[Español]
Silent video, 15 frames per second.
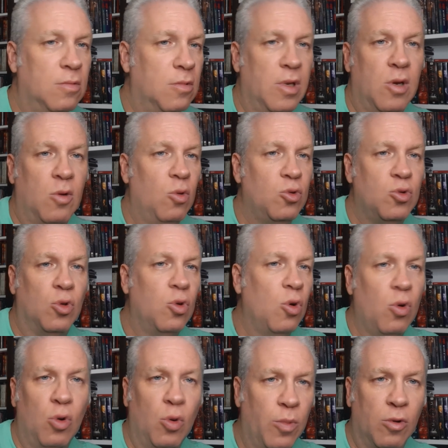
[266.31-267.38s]
o incluso
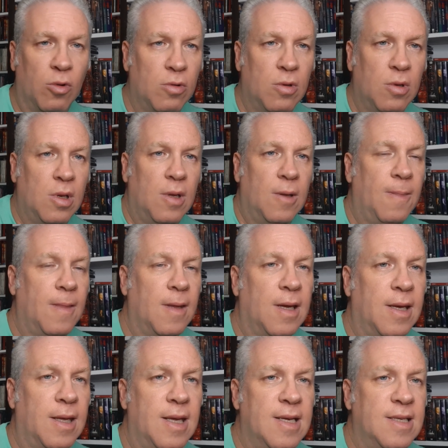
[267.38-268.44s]
dos grupos
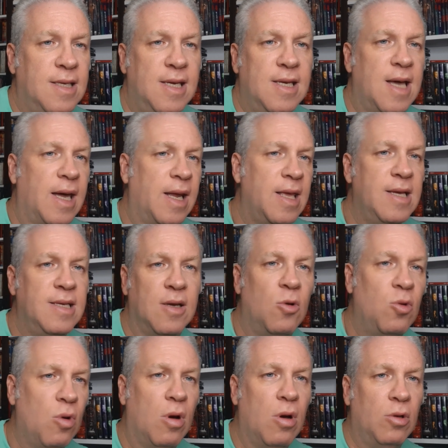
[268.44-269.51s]
que deciden agredirse
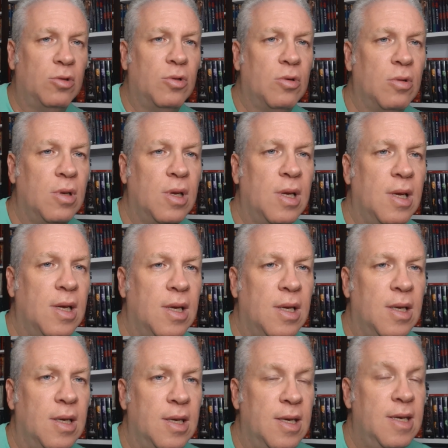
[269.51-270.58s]
unos a otros,
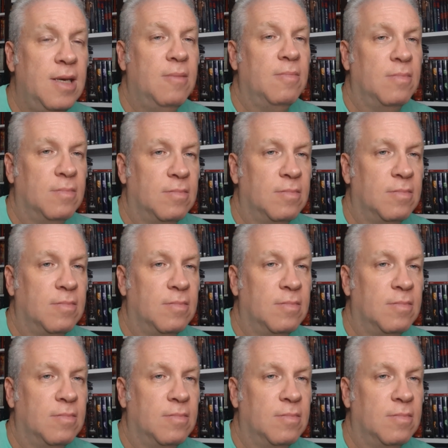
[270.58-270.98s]
y